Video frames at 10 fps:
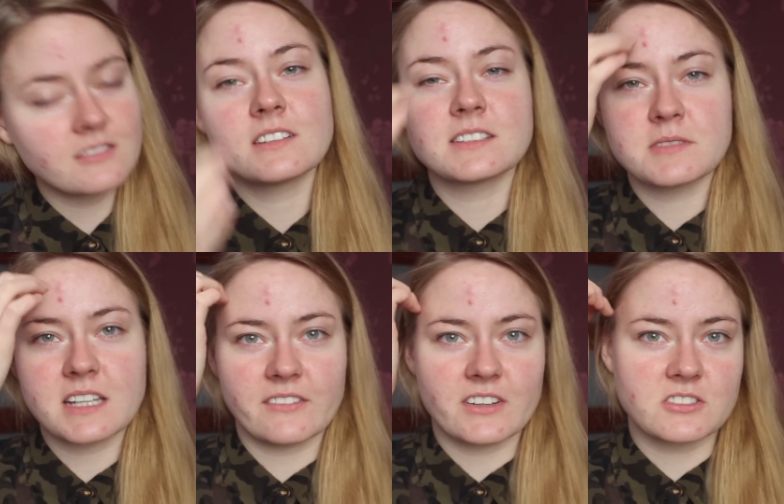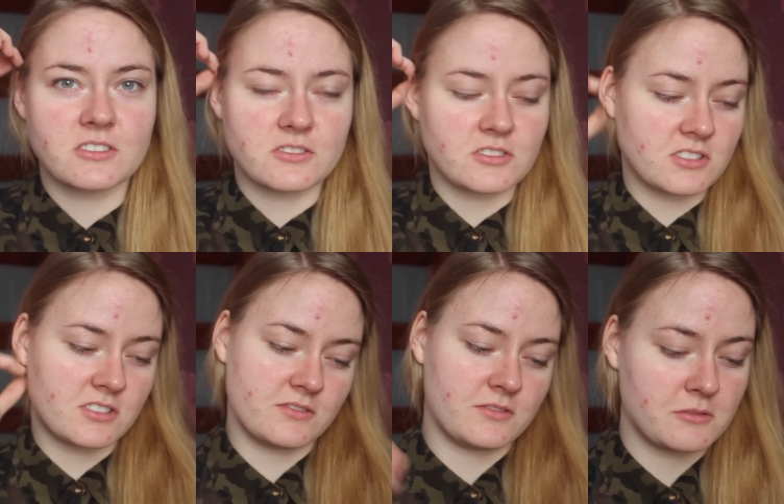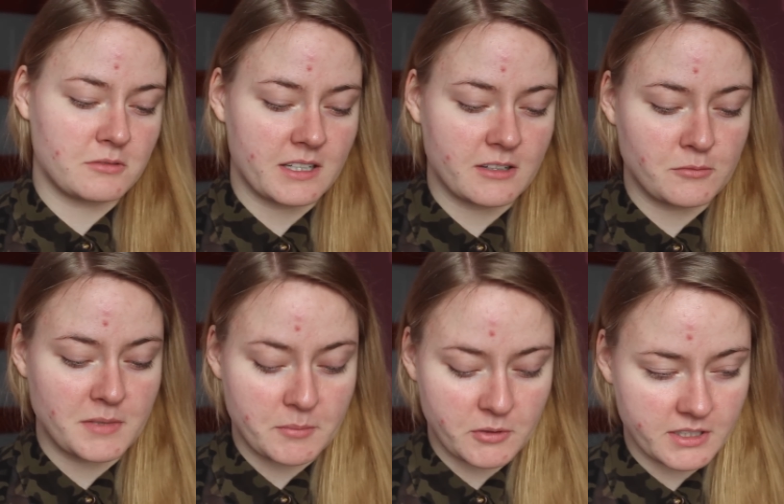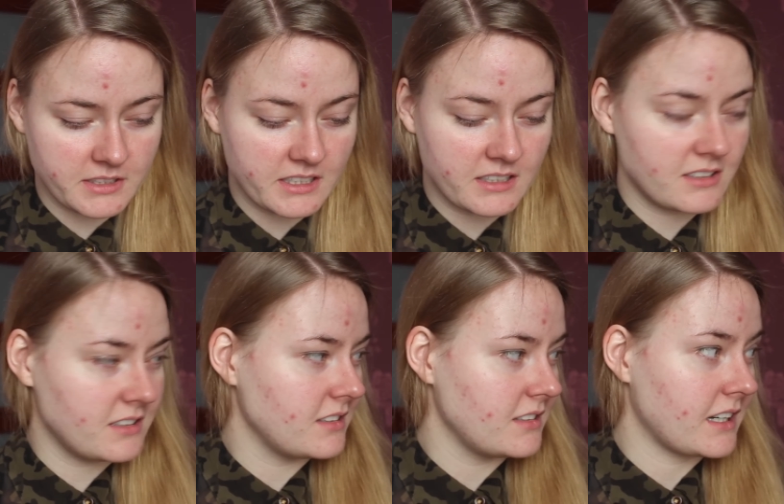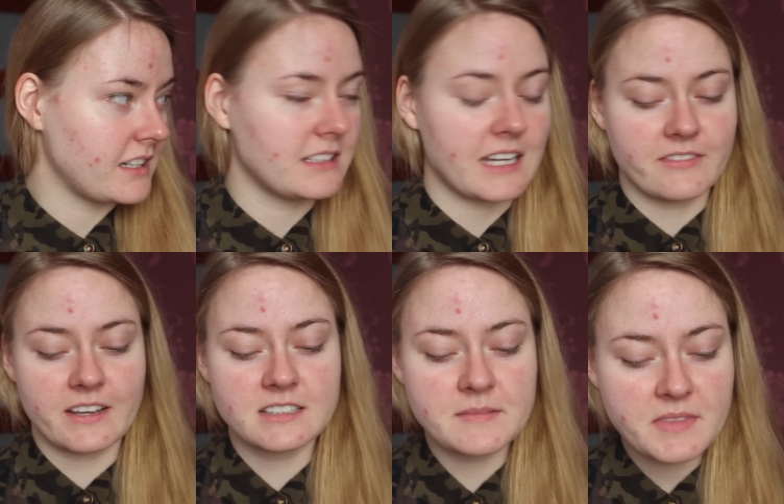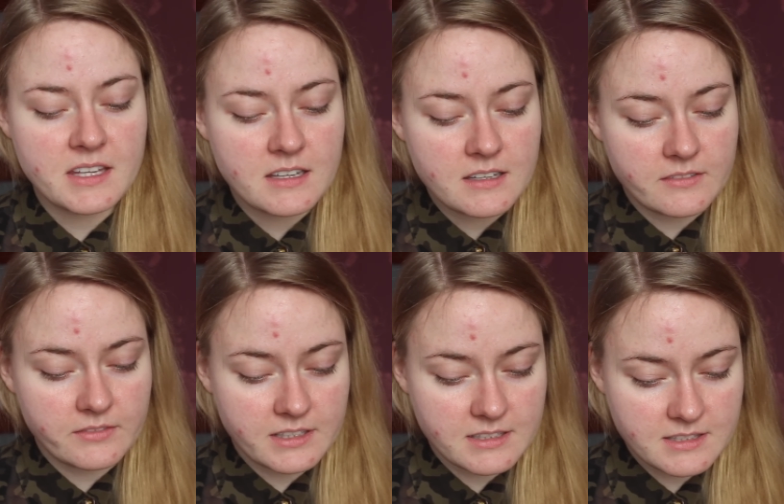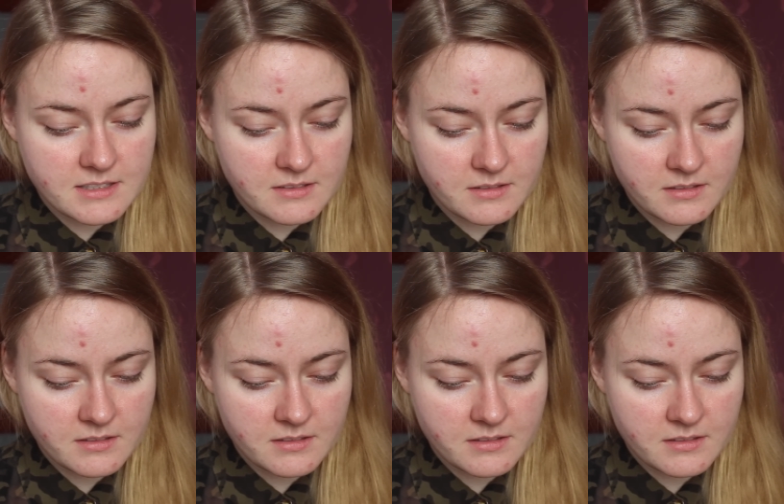No jestem ciekawa, czy to coś w ogóle u mnie pokryje i jaki da efekt. Więc